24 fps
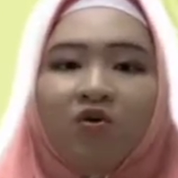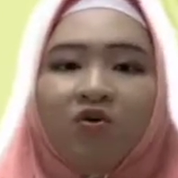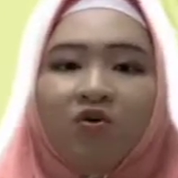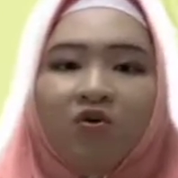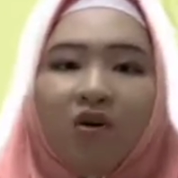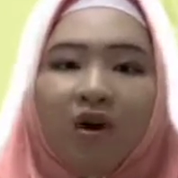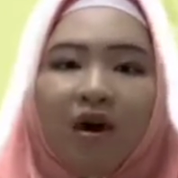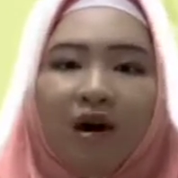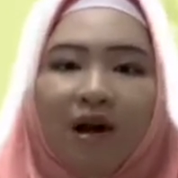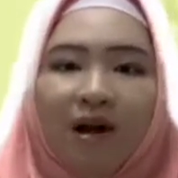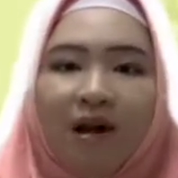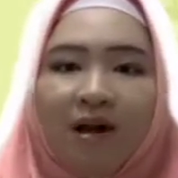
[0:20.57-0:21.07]

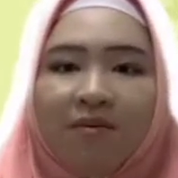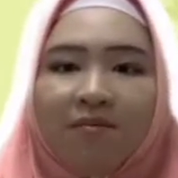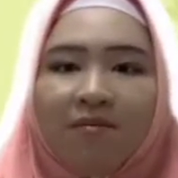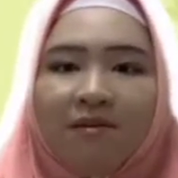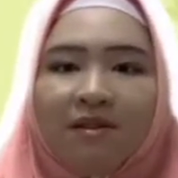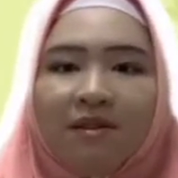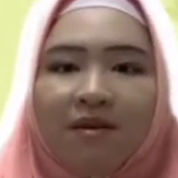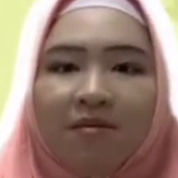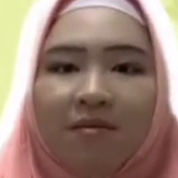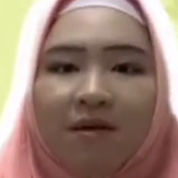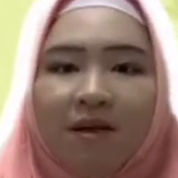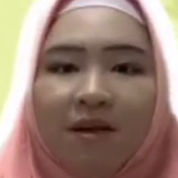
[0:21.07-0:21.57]
juga kalian
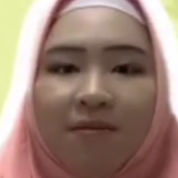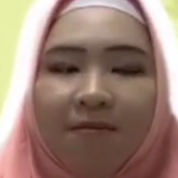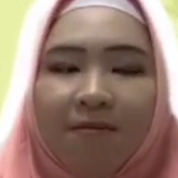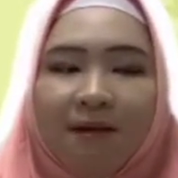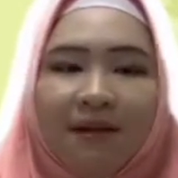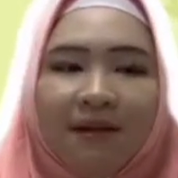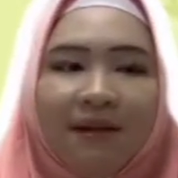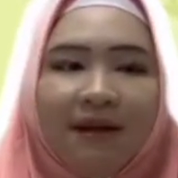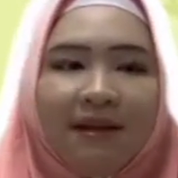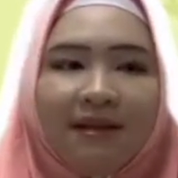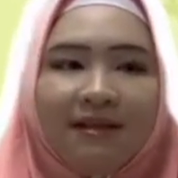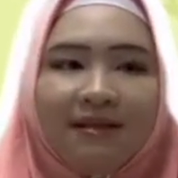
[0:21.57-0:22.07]
bisa
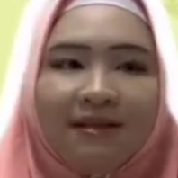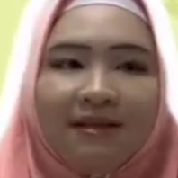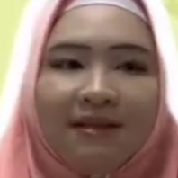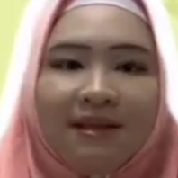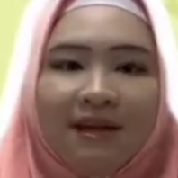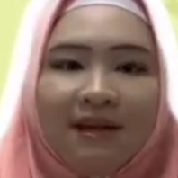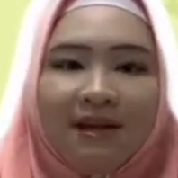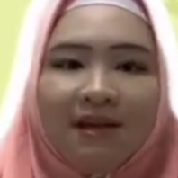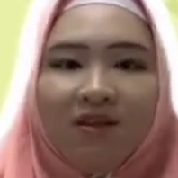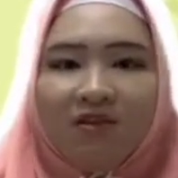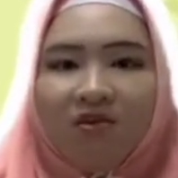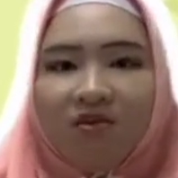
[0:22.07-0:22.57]
mendapatkan
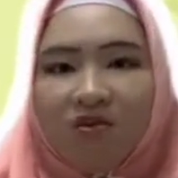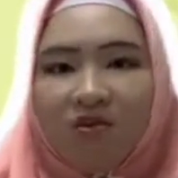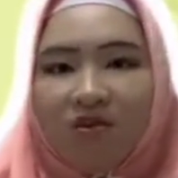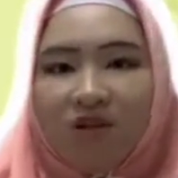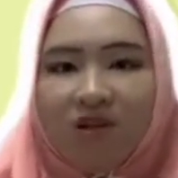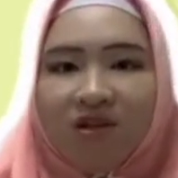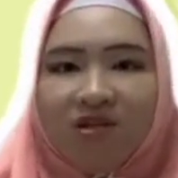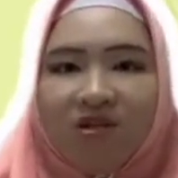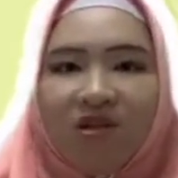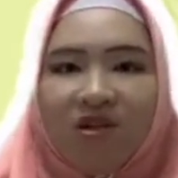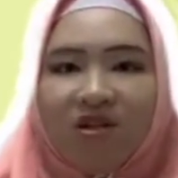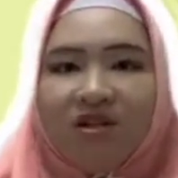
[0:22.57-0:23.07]
sedikit
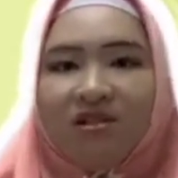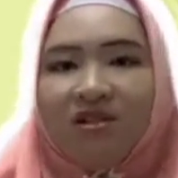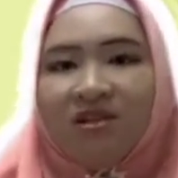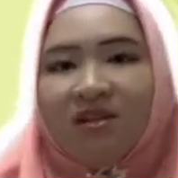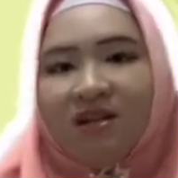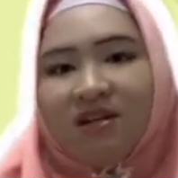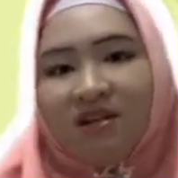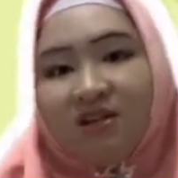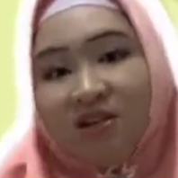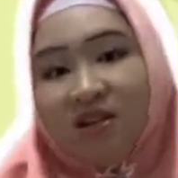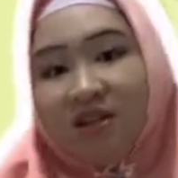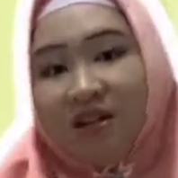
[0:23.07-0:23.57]

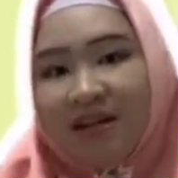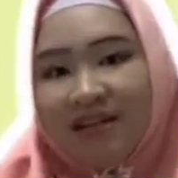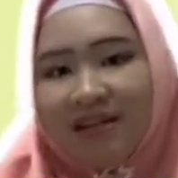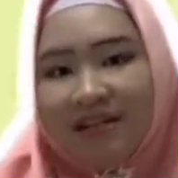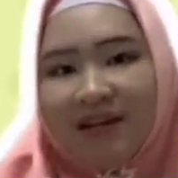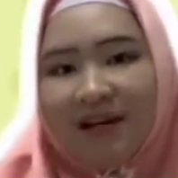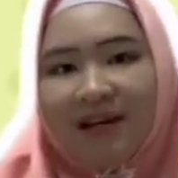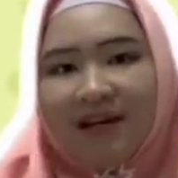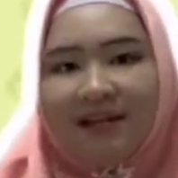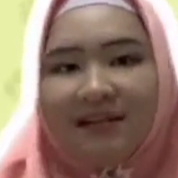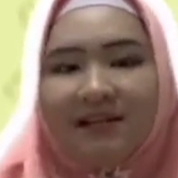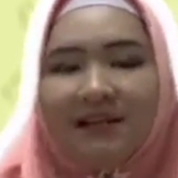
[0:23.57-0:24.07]
instruction-instruction
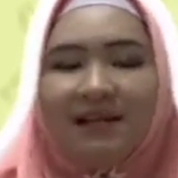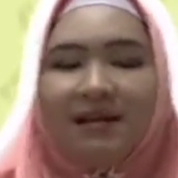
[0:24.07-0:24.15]
dasar.